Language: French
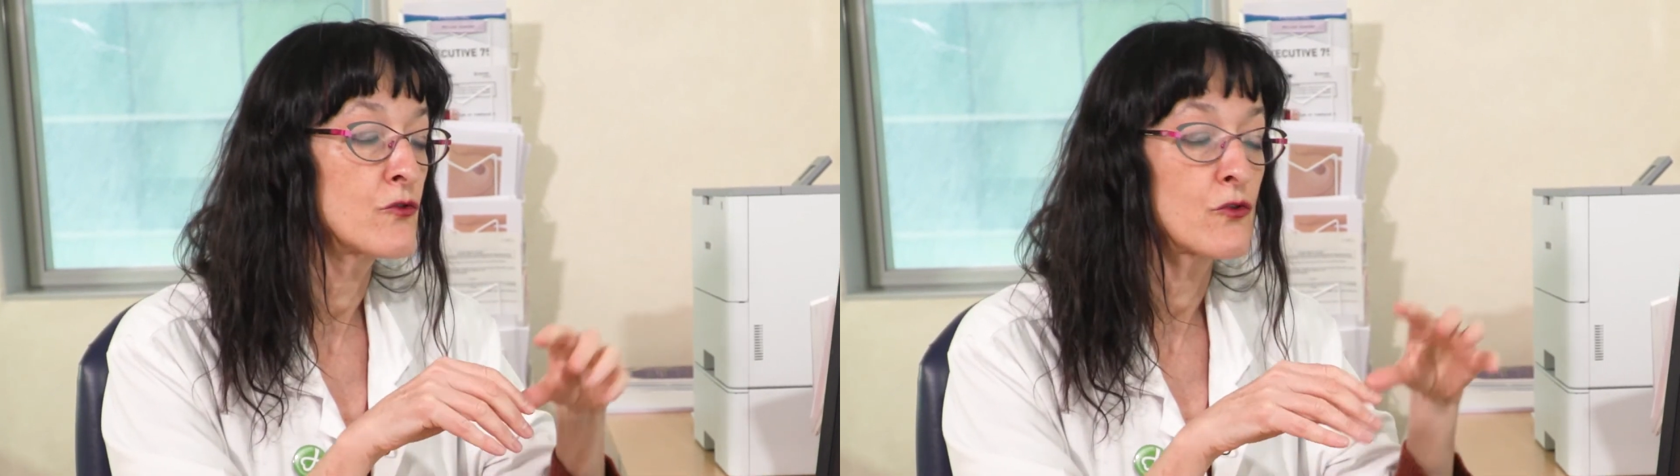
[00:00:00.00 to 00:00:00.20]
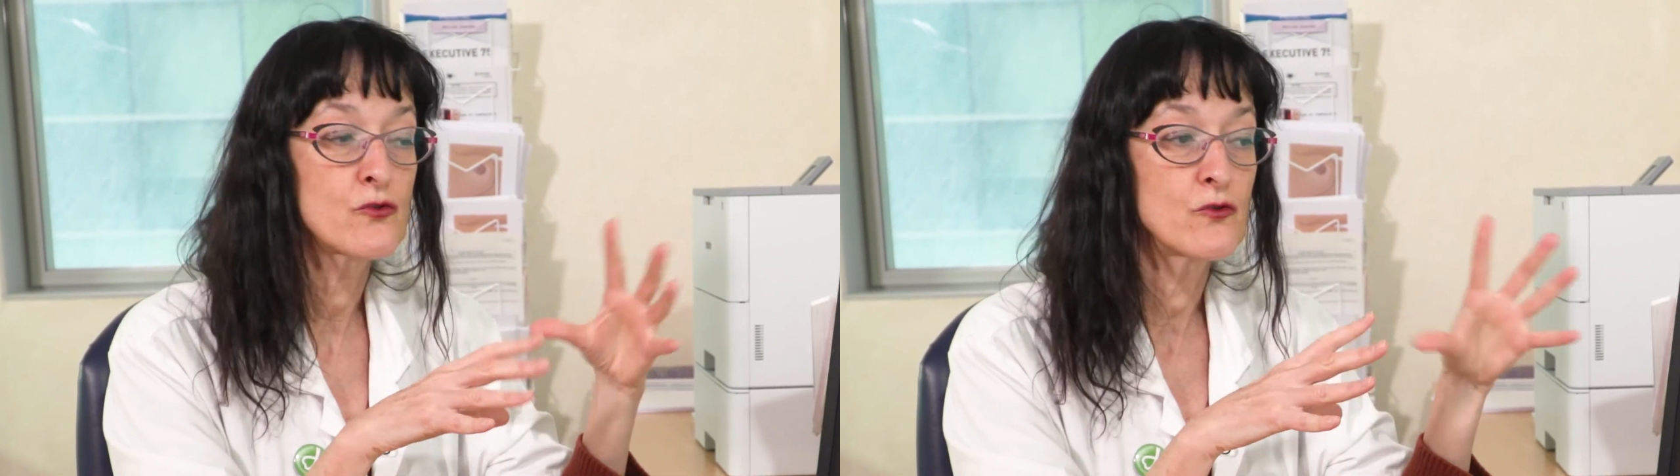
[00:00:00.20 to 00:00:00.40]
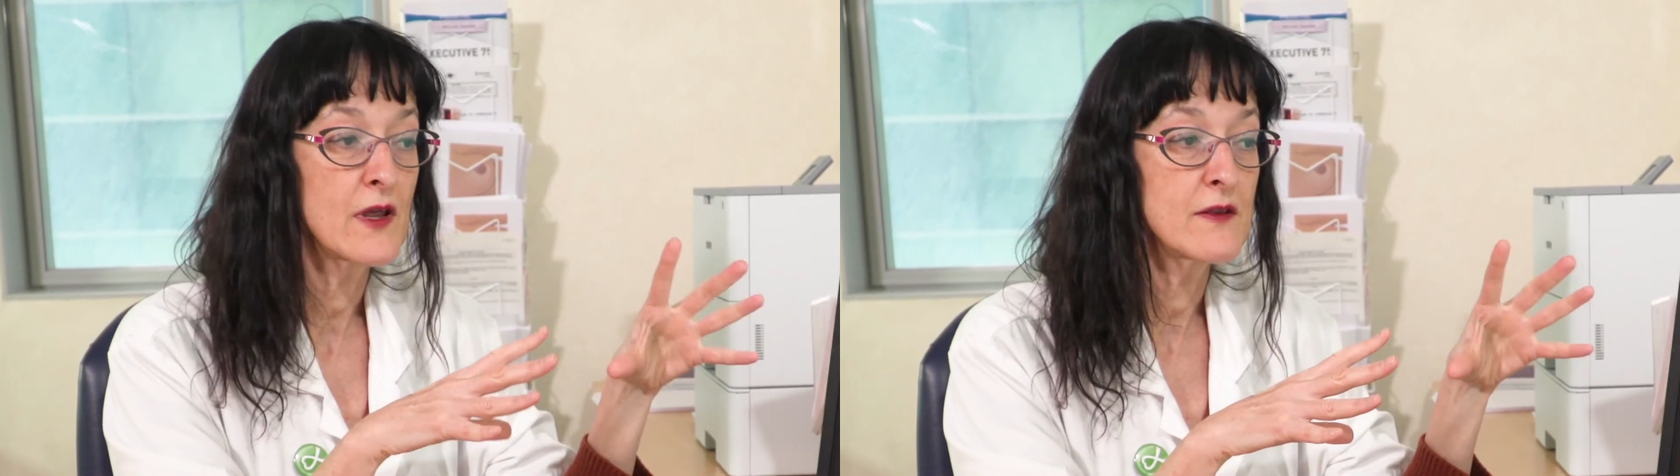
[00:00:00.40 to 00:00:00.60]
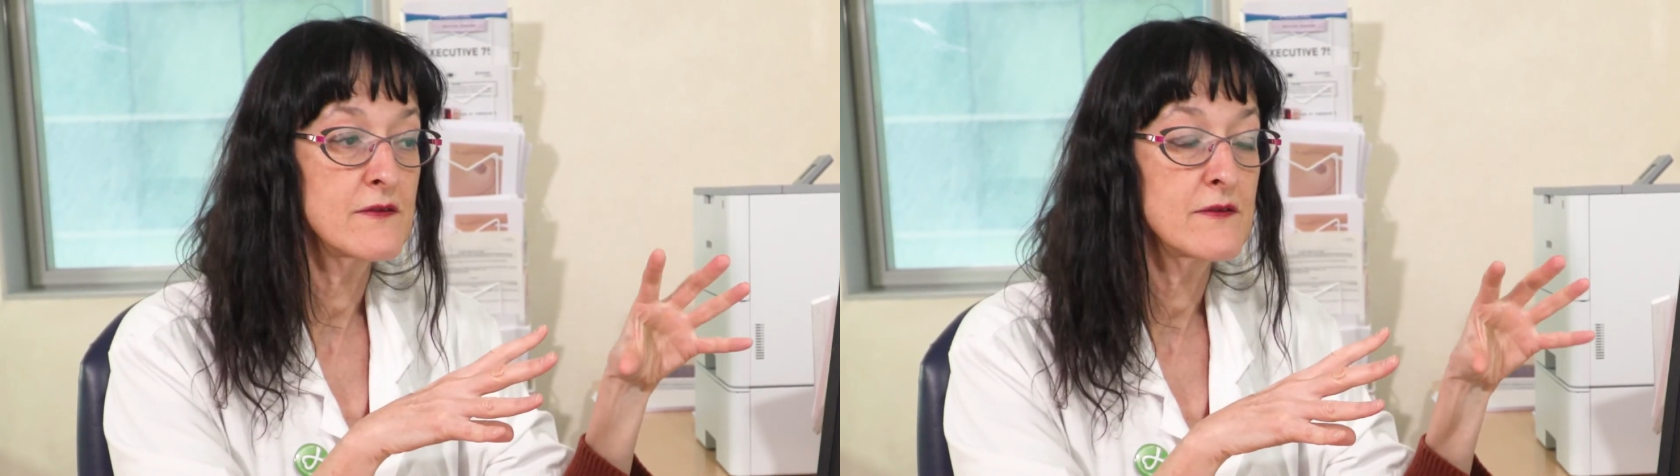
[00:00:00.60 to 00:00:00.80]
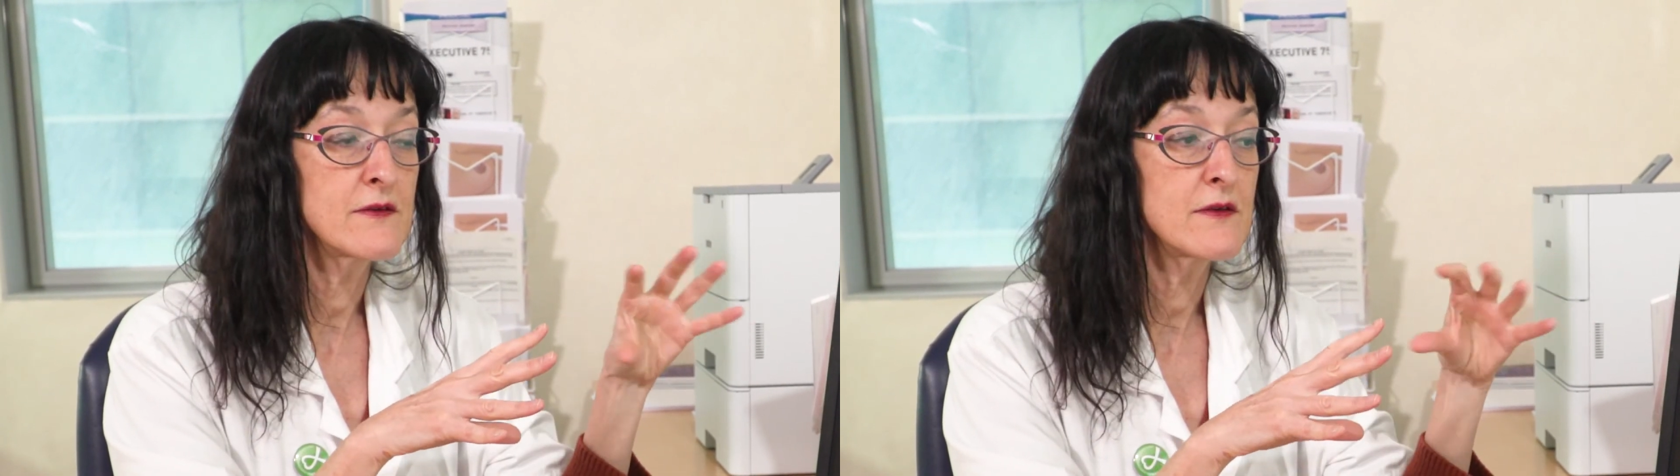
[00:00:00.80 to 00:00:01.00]
sur ce qu'on a
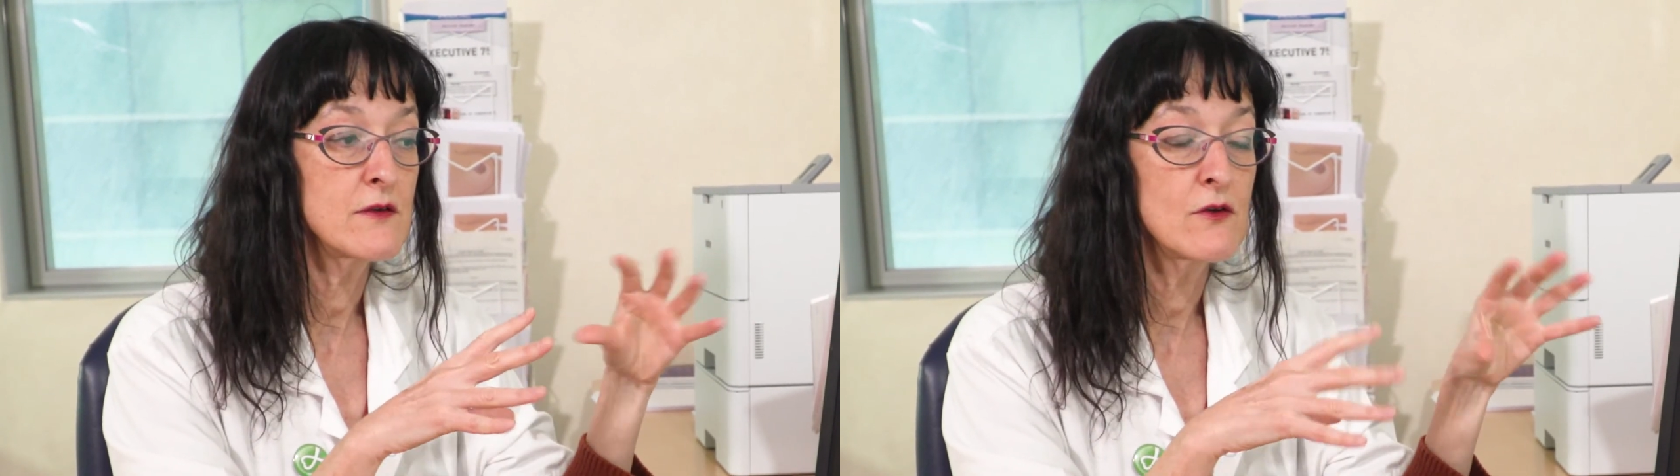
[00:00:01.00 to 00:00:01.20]
dit,